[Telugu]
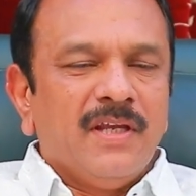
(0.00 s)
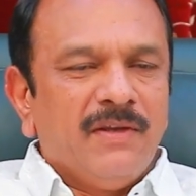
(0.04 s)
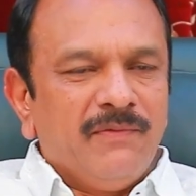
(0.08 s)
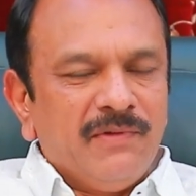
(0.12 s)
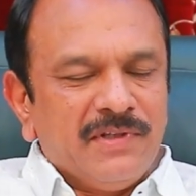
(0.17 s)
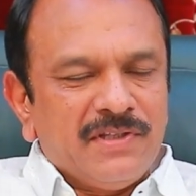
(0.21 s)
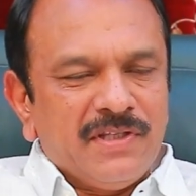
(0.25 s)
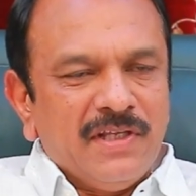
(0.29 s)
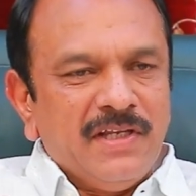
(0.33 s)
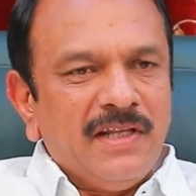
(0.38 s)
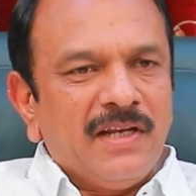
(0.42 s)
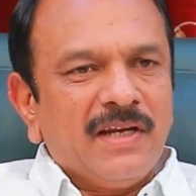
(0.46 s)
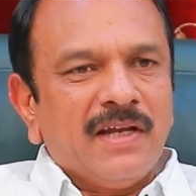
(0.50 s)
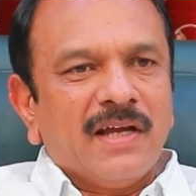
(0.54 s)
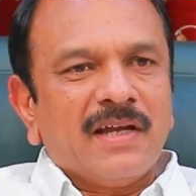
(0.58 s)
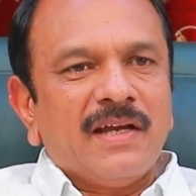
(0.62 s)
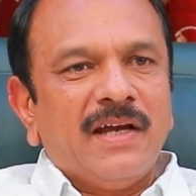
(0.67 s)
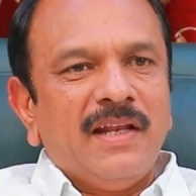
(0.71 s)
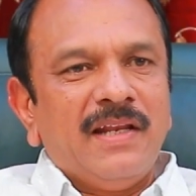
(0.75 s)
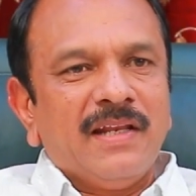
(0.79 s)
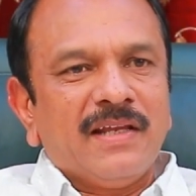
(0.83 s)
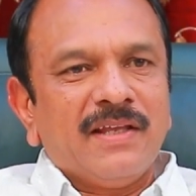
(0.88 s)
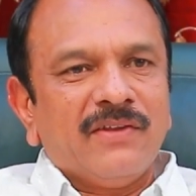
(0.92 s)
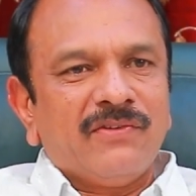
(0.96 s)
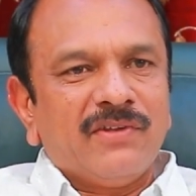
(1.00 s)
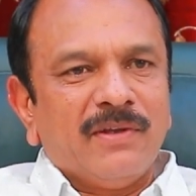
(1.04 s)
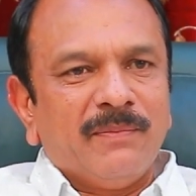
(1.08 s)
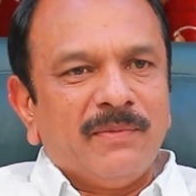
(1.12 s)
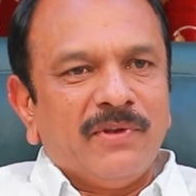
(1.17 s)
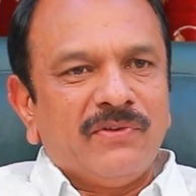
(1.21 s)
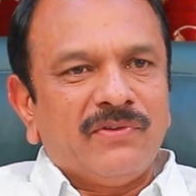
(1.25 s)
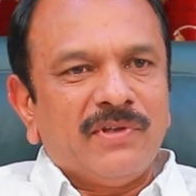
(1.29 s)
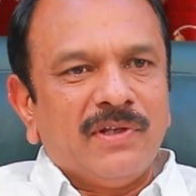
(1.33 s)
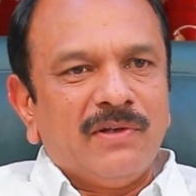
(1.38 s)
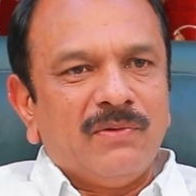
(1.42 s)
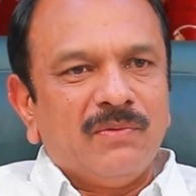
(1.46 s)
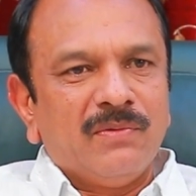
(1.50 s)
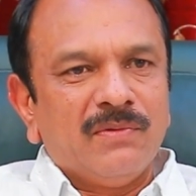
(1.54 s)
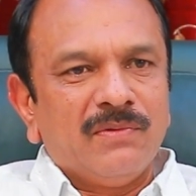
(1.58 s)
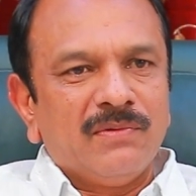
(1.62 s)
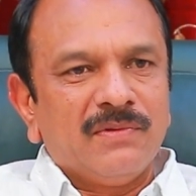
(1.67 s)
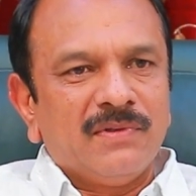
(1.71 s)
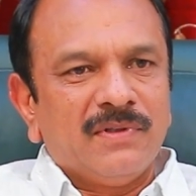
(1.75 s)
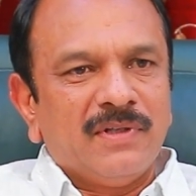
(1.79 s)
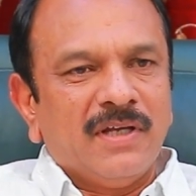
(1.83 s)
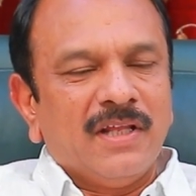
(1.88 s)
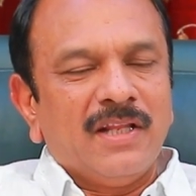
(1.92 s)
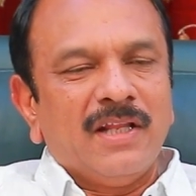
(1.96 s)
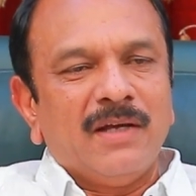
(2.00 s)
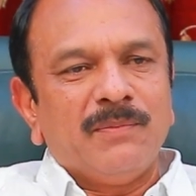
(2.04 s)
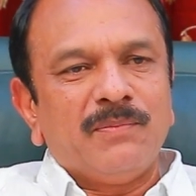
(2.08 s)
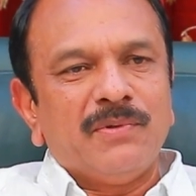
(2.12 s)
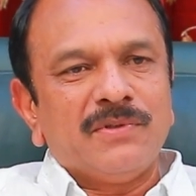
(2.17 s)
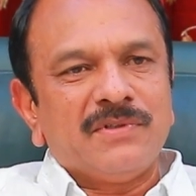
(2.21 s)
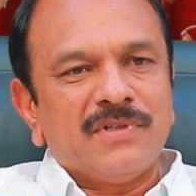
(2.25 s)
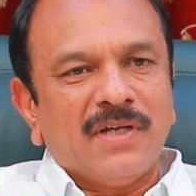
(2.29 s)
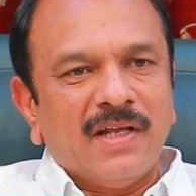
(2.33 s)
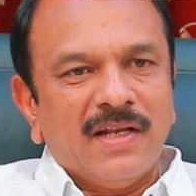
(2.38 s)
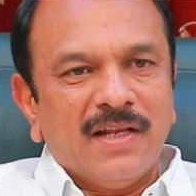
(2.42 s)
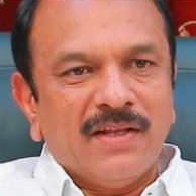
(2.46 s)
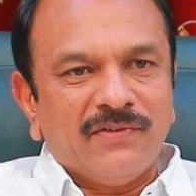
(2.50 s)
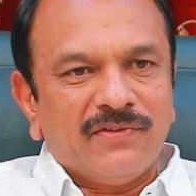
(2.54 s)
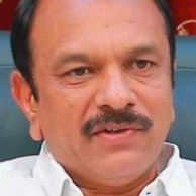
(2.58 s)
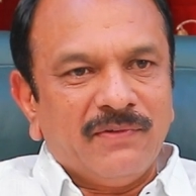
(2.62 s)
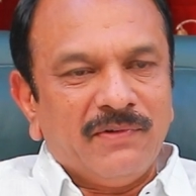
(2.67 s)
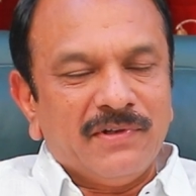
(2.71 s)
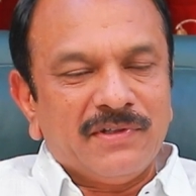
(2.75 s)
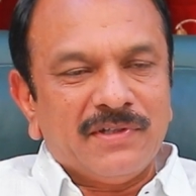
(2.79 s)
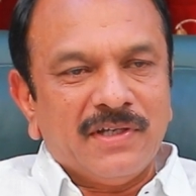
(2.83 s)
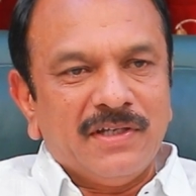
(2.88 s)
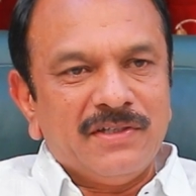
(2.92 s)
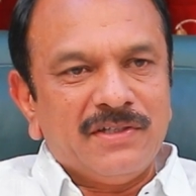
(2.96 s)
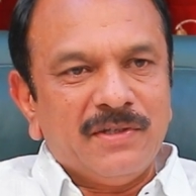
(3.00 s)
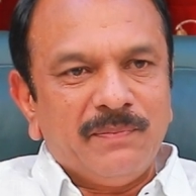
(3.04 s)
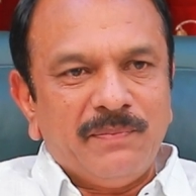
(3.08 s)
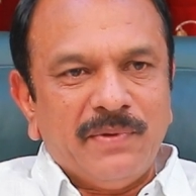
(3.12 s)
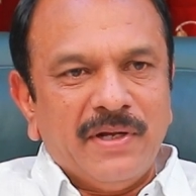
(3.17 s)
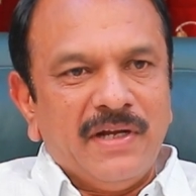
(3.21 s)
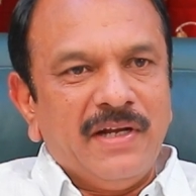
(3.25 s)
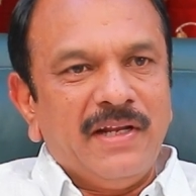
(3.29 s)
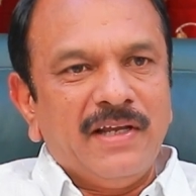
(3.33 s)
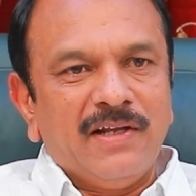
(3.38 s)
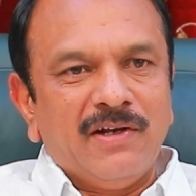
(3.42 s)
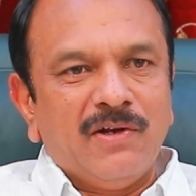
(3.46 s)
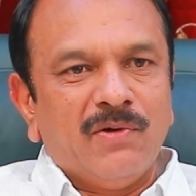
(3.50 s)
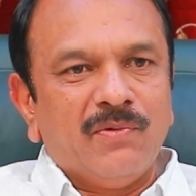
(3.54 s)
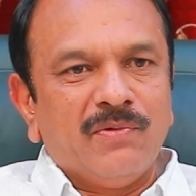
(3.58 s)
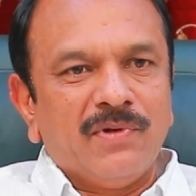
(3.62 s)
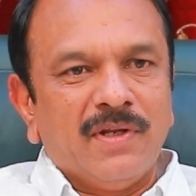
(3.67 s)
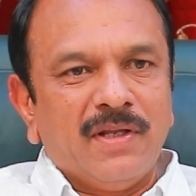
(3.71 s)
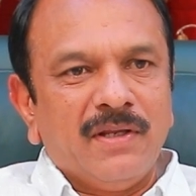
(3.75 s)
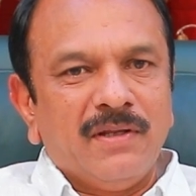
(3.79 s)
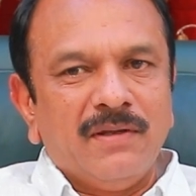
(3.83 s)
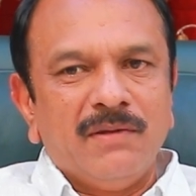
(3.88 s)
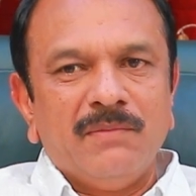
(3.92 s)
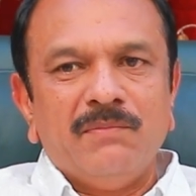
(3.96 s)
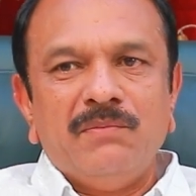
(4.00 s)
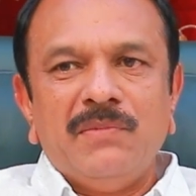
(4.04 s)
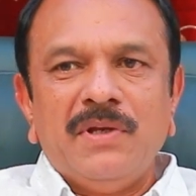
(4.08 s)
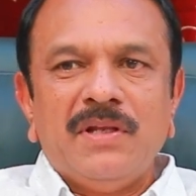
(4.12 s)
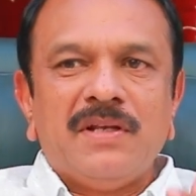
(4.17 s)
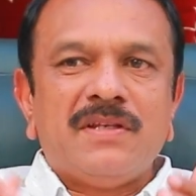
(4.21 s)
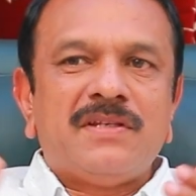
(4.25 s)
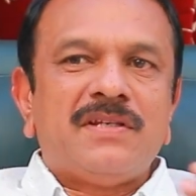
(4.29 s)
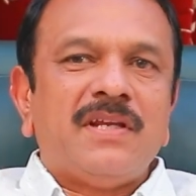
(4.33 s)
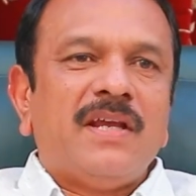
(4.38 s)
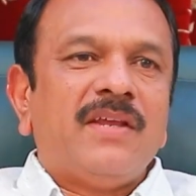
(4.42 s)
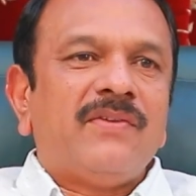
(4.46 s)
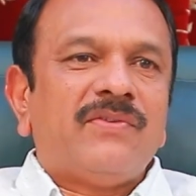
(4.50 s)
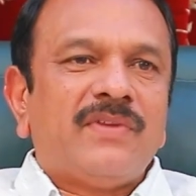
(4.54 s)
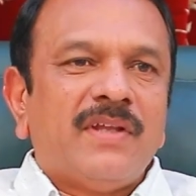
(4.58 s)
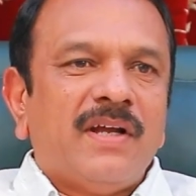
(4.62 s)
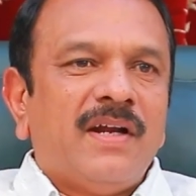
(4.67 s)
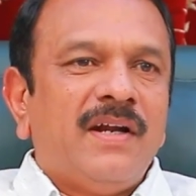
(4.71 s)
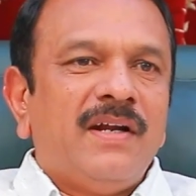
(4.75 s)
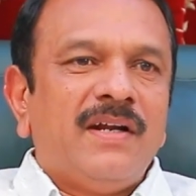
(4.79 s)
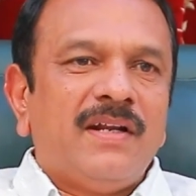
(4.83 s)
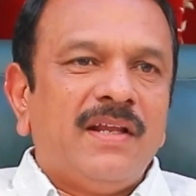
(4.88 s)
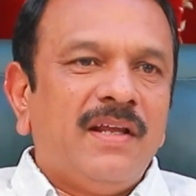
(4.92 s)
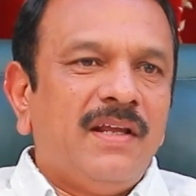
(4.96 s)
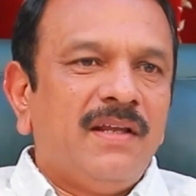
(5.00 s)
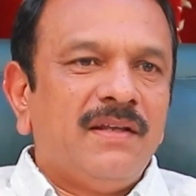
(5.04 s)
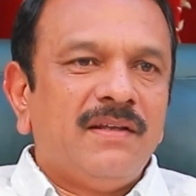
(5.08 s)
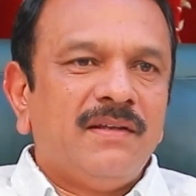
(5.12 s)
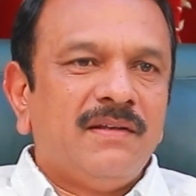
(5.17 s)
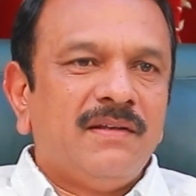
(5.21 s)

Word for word: ఇవి దీర్ఘకాలిక సమస్యలు దాదాపు చాలా సంవత్సరాల నుంచి పెండింగ్లో ఉన్నాయి మీరు చేస్తా అంటే